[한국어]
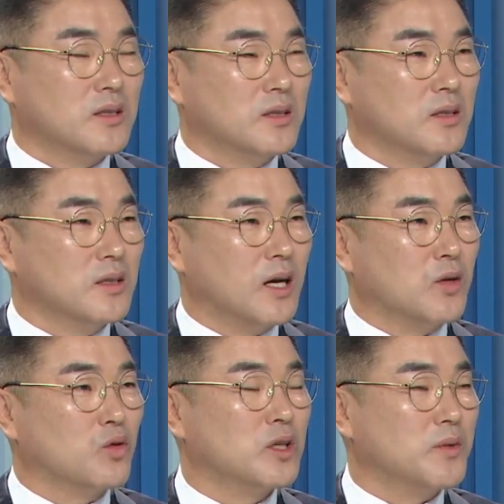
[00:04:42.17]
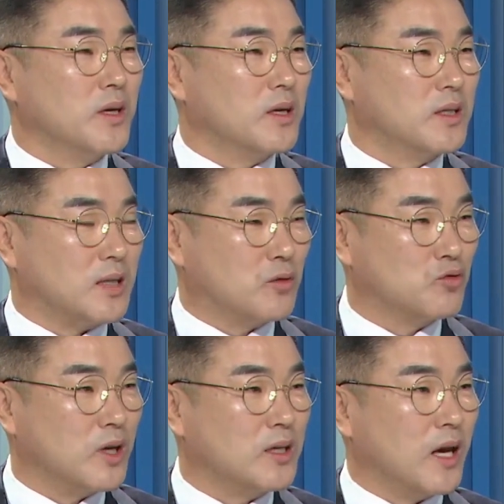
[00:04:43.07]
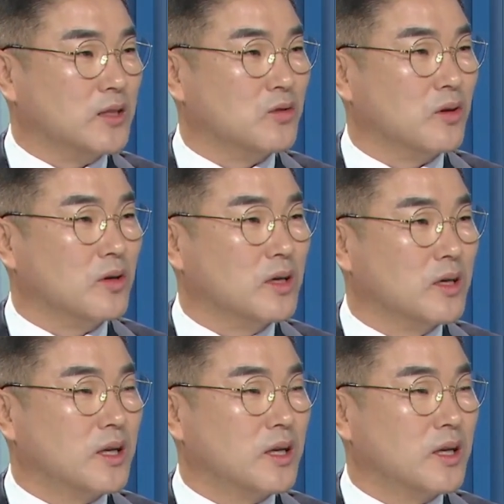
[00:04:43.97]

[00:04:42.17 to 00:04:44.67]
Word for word: 어, 아, 용접이 그냥 단순한 게 아니고